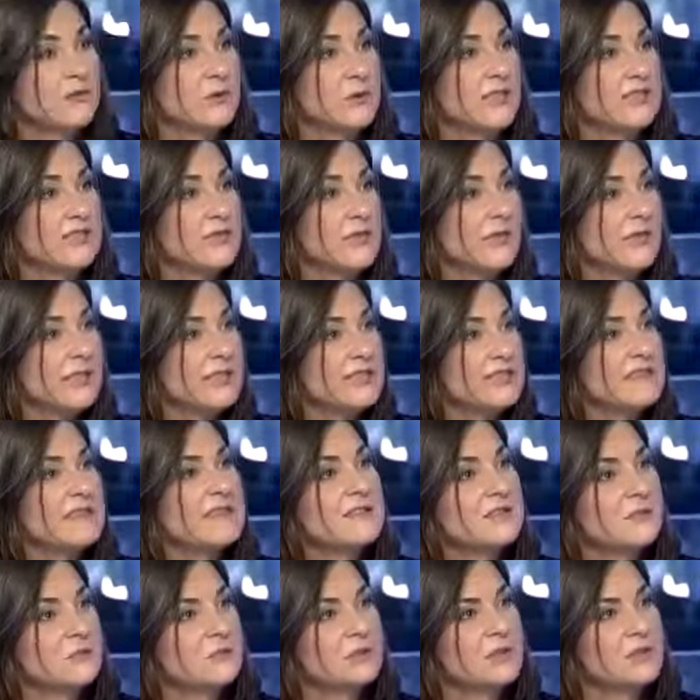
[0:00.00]
est sur les
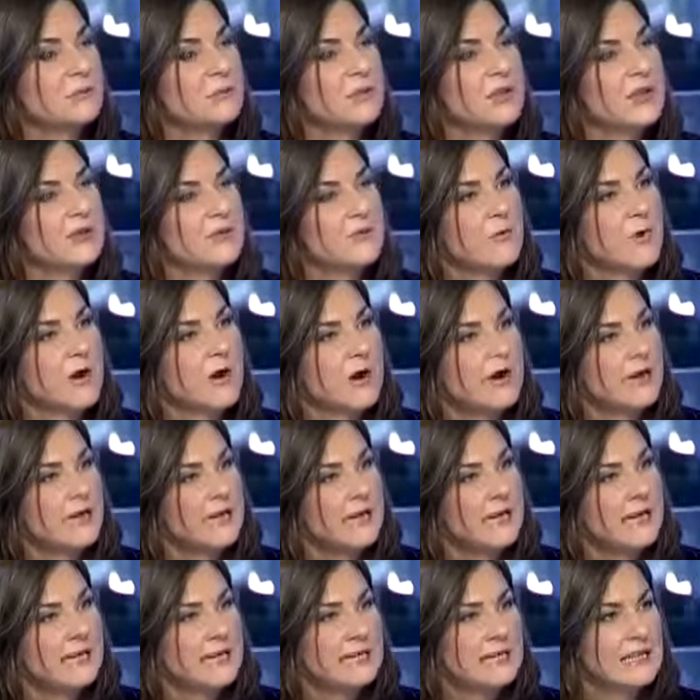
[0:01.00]
organisations qu'il peut y avoir.
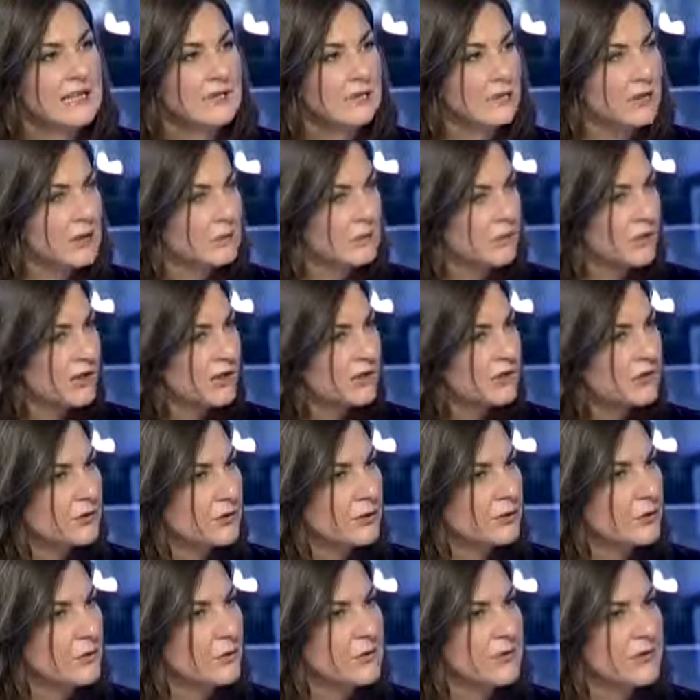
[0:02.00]
Quelles sont les menaces
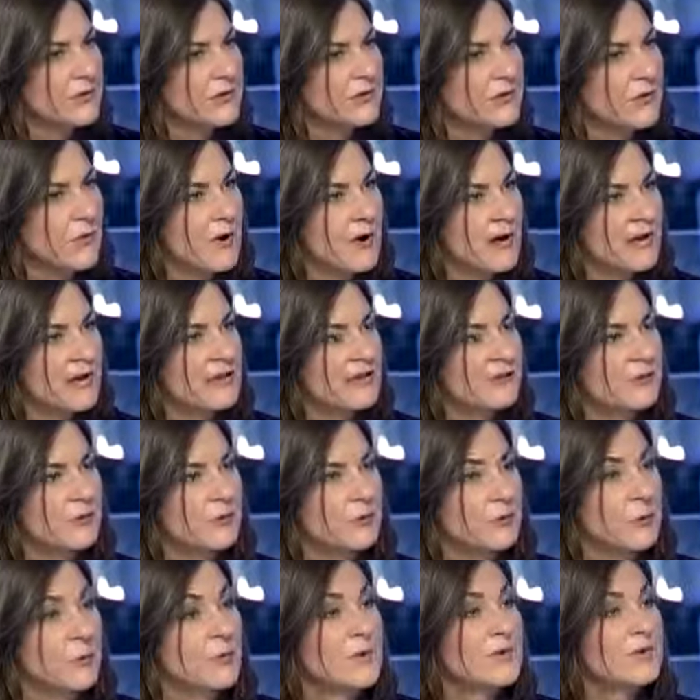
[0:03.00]
que vous pouvez voir
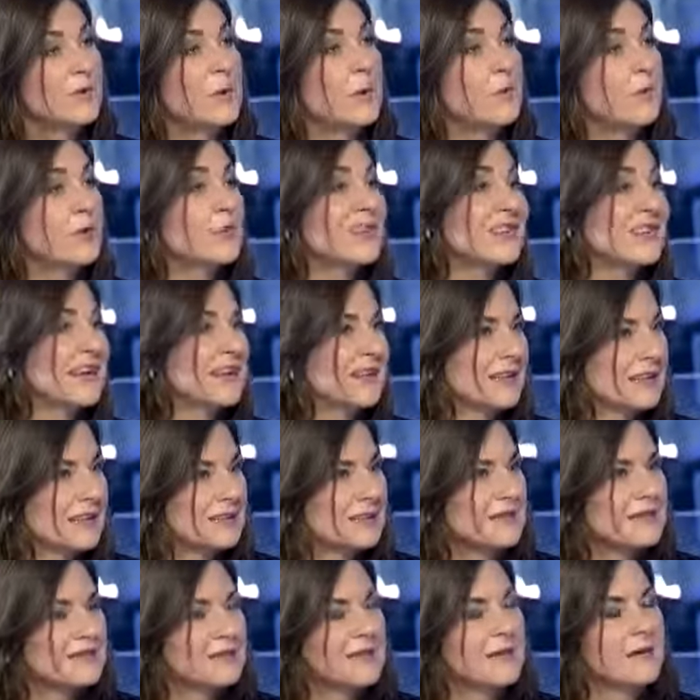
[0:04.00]
Comment est-ce qu'on peut
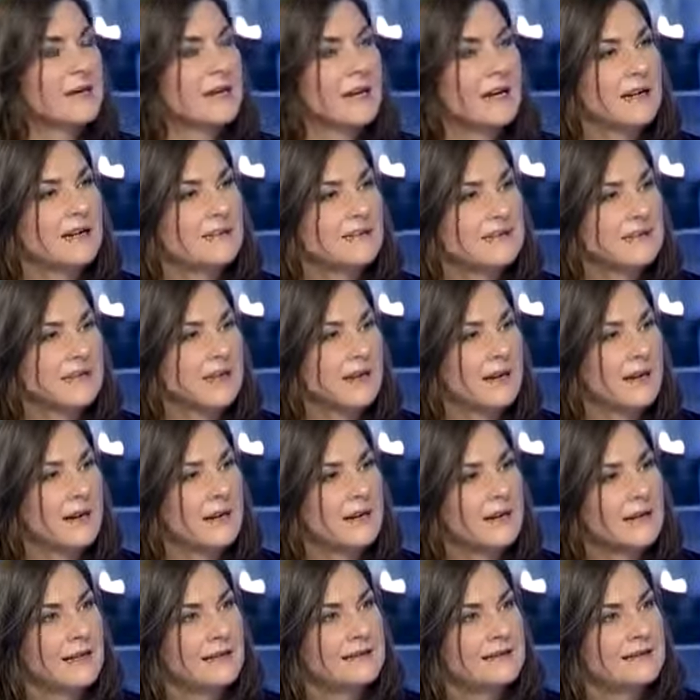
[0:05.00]
traquer grâce à,
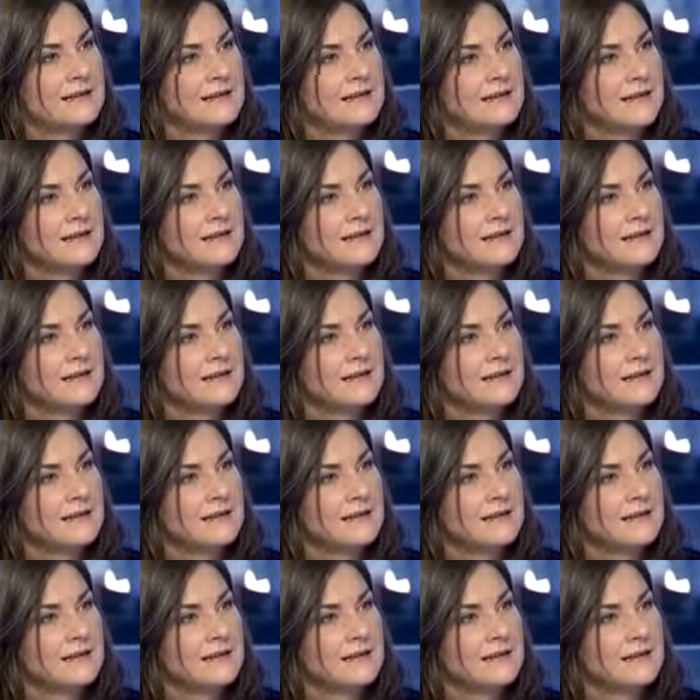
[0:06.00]
la, grâce à